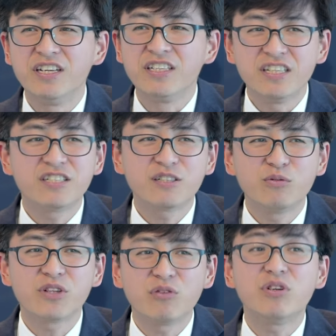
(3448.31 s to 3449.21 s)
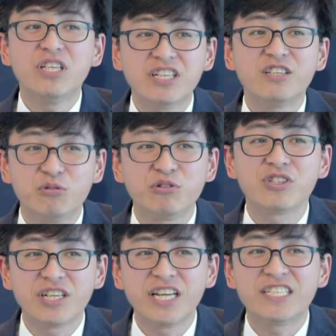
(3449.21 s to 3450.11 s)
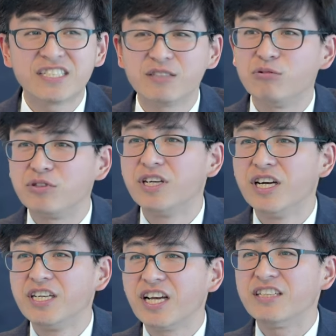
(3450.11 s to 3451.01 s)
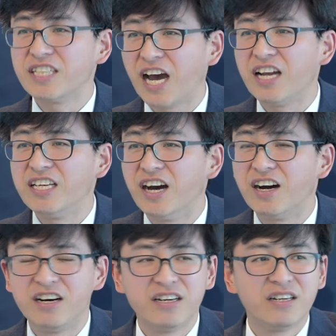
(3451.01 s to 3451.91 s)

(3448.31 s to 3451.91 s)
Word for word: 你的生活当中一定有一些类似于这样的压力哈，